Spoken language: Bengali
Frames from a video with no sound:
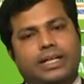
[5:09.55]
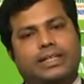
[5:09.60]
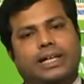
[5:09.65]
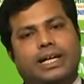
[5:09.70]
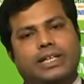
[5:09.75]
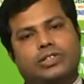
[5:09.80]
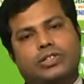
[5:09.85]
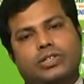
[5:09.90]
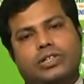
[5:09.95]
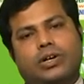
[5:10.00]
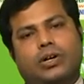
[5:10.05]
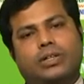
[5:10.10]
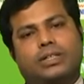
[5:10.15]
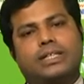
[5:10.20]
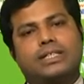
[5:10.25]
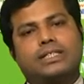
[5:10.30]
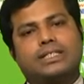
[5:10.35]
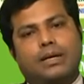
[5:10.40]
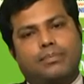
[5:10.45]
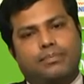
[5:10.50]
তার জন্য
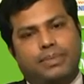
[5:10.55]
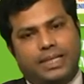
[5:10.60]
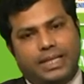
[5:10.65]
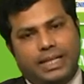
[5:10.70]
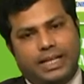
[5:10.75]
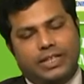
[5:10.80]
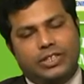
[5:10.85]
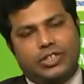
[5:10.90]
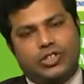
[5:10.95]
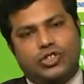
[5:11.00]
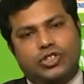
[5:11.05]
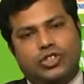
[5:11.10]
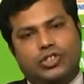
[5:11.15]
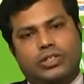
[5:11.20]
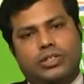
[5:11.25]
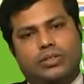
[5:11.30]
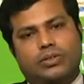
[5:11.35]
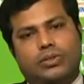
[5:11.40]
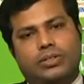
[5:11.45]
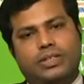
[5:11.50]
অফিস আপনাদের
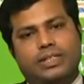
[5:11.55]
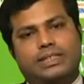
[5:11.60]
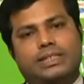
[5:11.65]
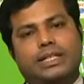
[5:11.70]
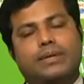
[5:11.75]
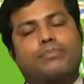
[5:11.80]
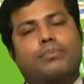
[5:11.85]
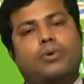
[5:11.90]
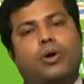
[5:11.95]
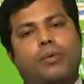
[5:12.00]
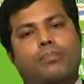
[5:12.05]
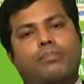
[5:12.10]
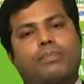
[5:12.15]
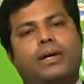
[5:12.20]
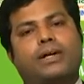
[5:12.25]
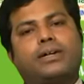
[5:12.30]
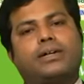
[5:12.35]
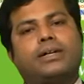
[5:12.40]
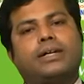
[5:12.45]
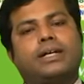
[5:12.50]
রেজিস্ট্রেশনগুলো দিচ্ছে প্রপার